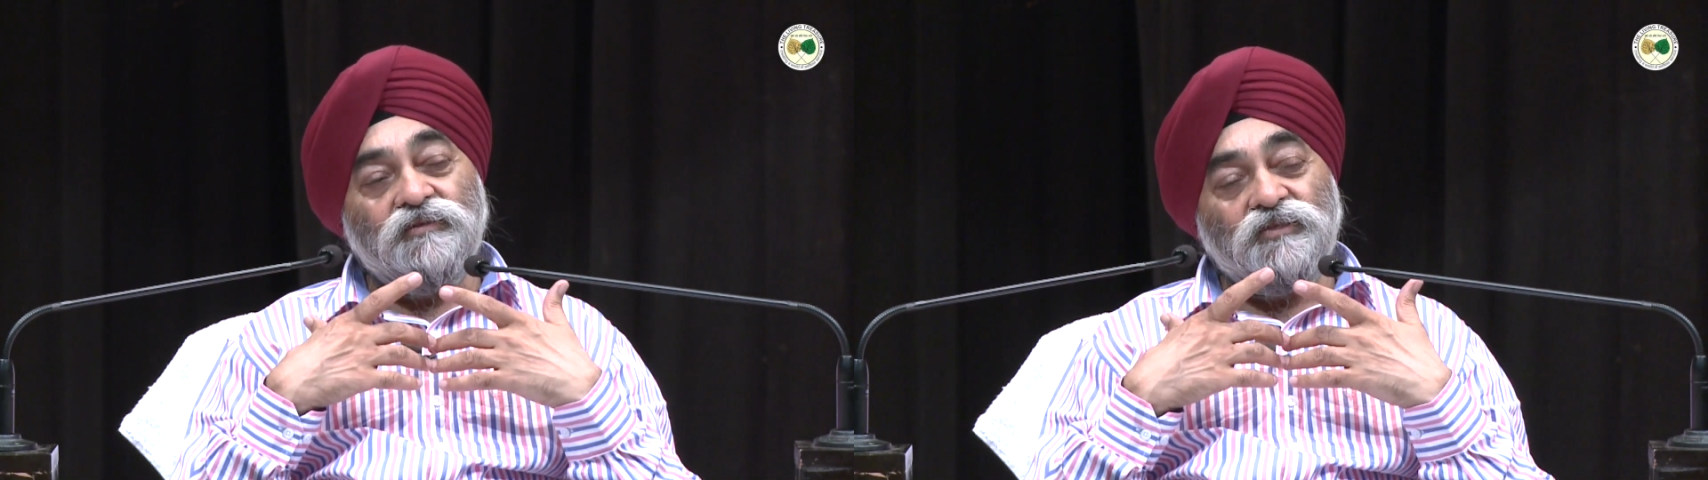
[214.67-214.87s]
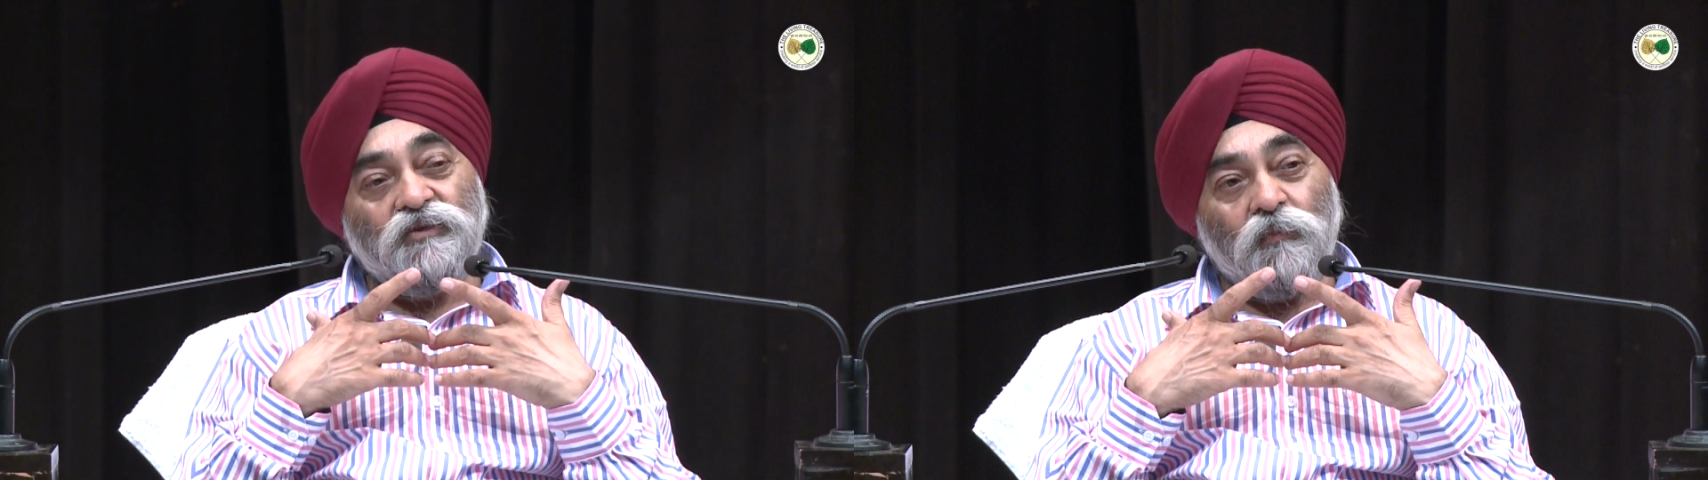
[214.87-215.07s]

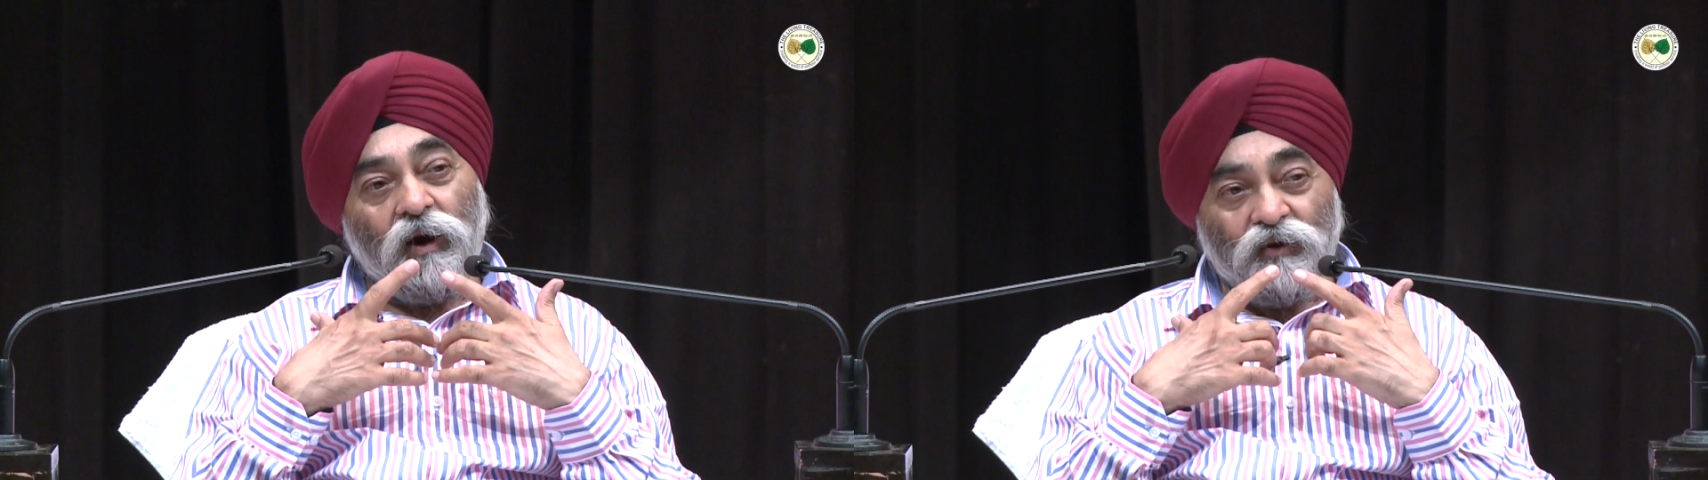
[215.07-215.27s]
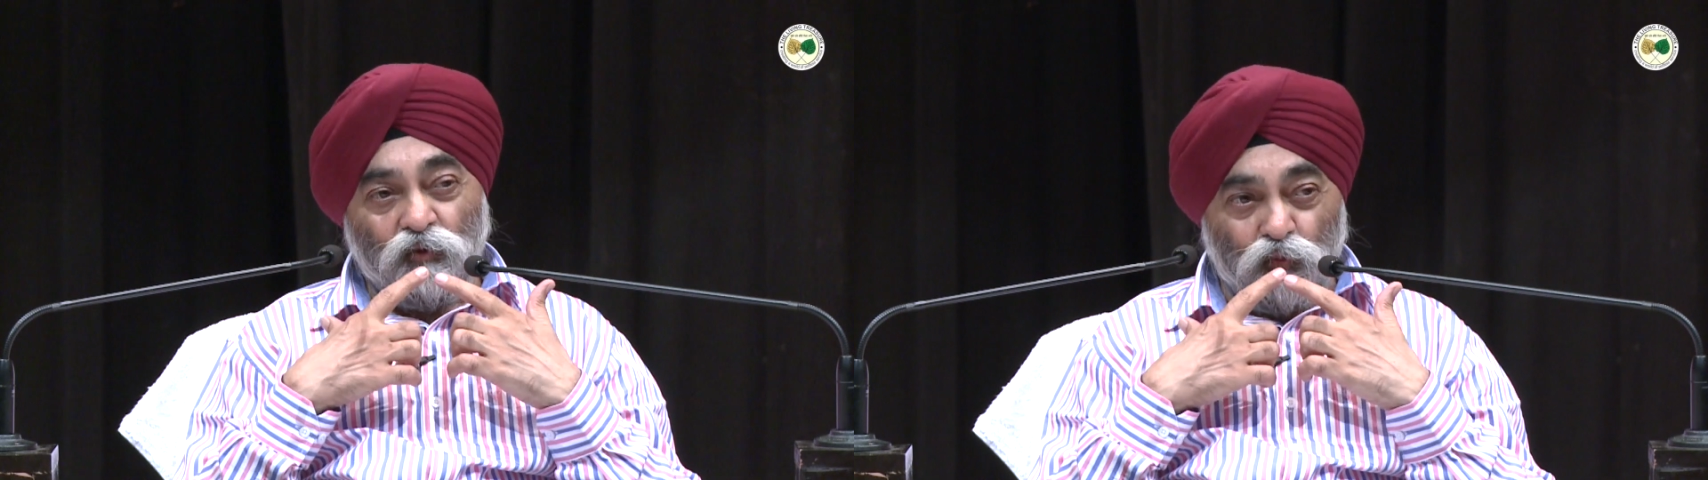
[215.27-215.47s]

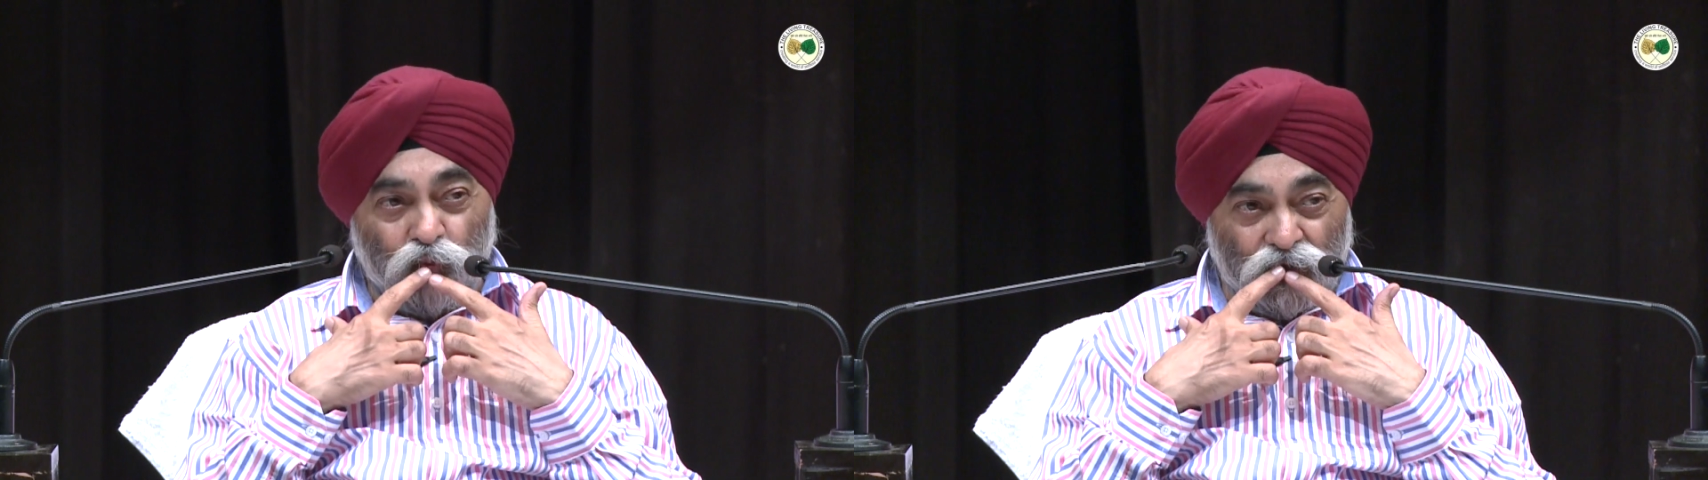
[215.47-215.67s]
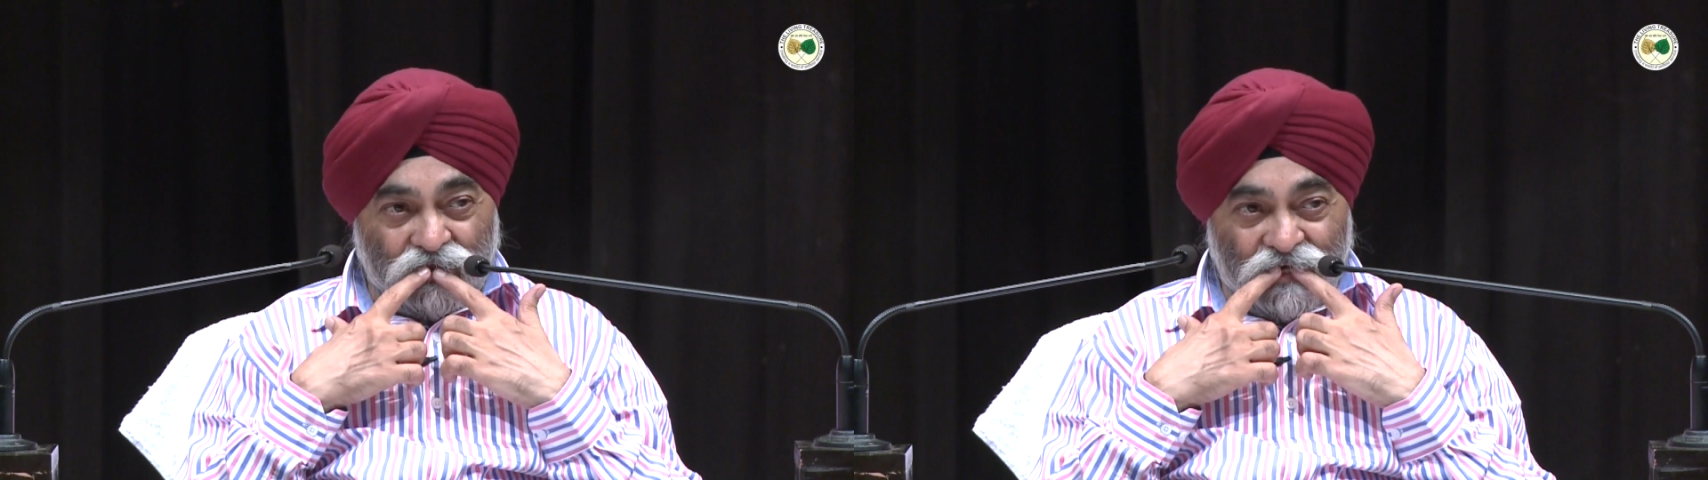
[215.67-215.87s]
ज़बान को
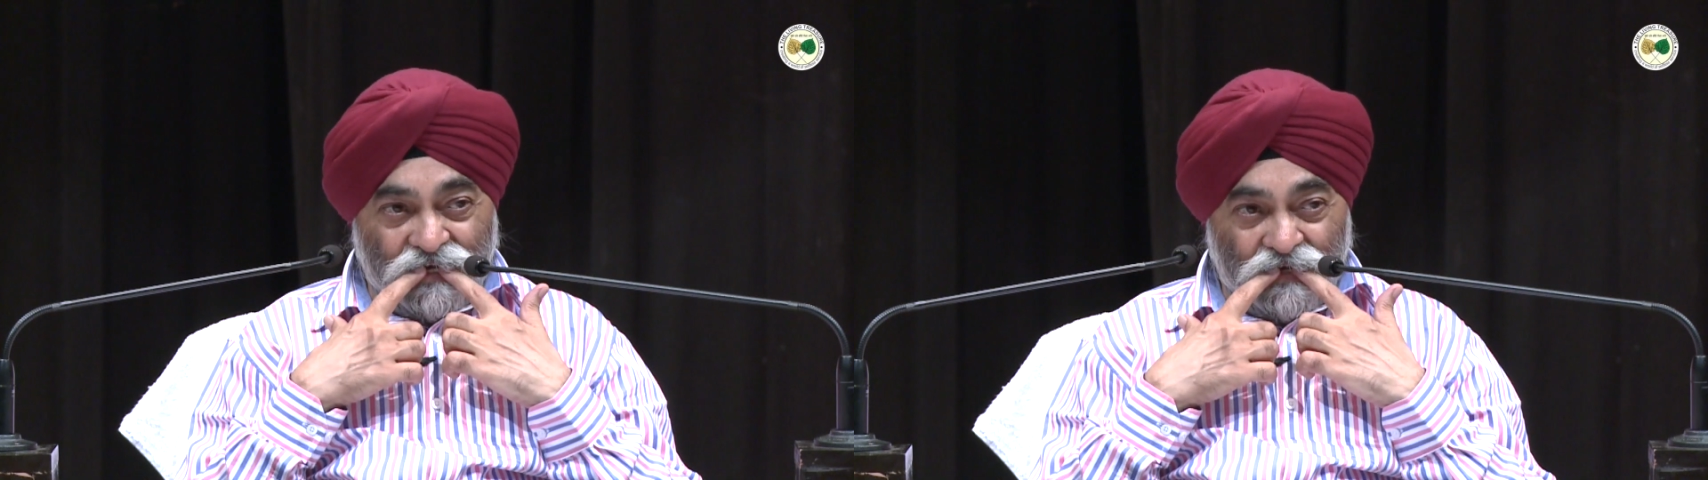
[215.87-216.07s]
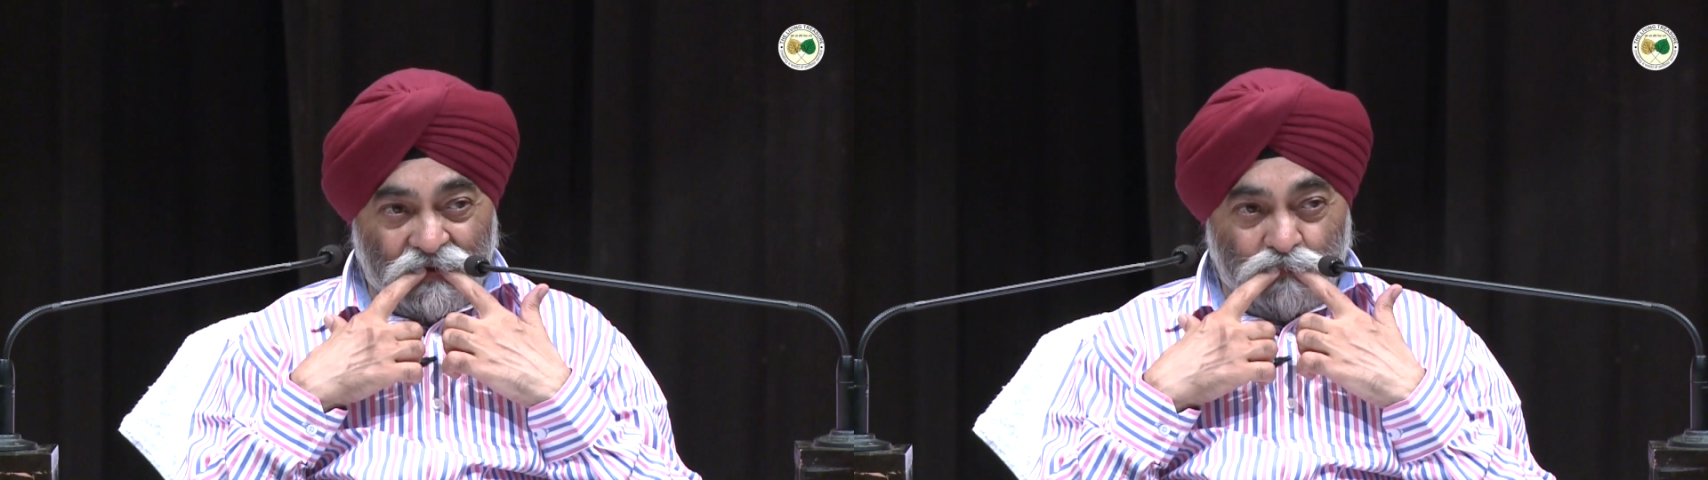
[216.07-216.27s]
बोलता है